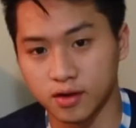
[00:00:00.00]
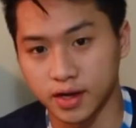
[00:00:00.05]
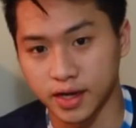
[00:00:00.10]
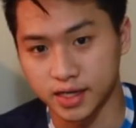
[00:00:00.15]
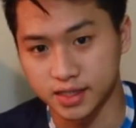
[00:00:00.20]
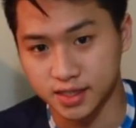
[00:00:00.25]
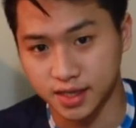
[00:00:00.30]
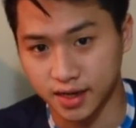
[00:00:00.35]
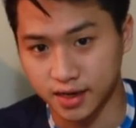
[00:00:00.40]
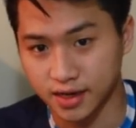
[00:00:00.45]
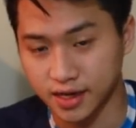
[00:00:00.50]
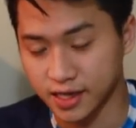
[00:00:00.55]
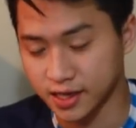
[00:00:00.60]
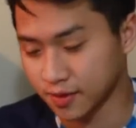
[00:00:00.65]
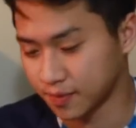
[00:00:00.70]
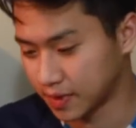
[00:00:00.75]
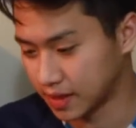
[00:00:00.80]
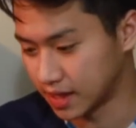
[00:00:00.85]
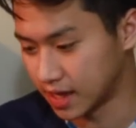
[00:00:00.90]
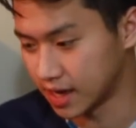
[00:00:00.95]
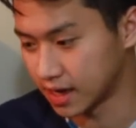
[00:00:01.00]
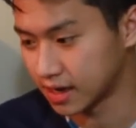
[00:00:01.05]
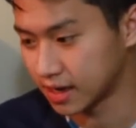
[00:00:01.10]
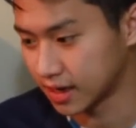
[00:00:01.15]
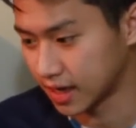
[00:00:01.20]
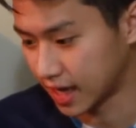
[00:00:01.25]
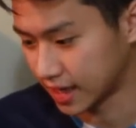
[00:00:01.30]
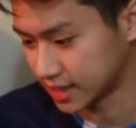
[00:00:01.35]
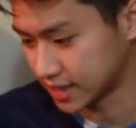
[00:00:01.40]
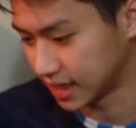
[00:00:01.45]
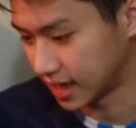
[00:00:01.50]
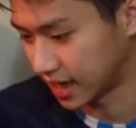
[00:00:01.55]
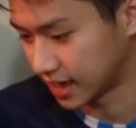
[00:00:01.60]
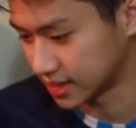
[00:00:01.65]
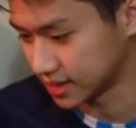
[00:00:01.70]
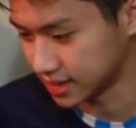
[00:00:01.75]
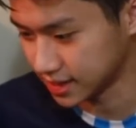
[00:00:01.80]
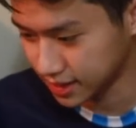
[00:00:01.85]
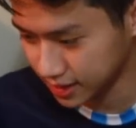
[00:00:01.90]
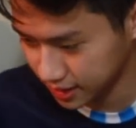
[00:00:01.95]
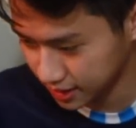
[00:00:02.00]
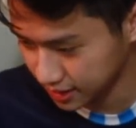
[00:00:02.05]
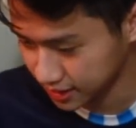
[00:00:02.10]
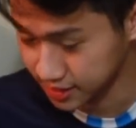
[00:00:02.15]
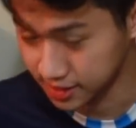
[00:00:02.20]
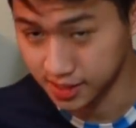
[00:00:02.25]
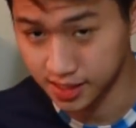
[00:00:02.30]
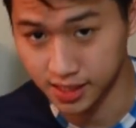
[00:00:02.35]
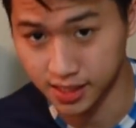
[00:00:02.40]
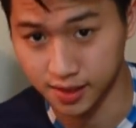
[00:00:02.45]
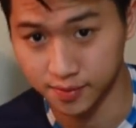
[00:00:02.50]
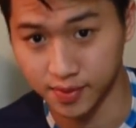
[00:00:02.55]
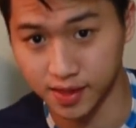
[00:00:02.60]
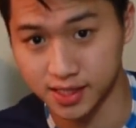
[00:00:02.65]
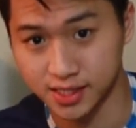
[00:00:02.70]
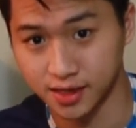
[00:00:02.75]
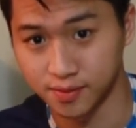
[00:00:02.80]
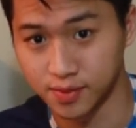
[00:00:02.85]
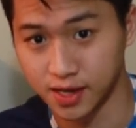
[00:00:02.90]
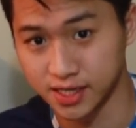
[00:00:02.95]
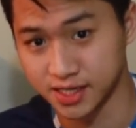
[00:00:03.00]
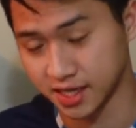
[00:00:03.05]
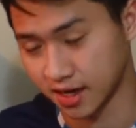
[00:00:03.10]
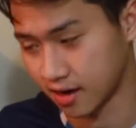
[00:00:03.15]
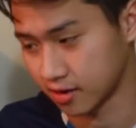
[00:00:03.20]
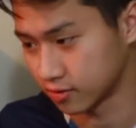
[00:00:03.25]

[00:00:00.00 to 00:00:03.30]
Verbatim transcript: Oke, sekarang kita pindah ke laci-laci di meja belajar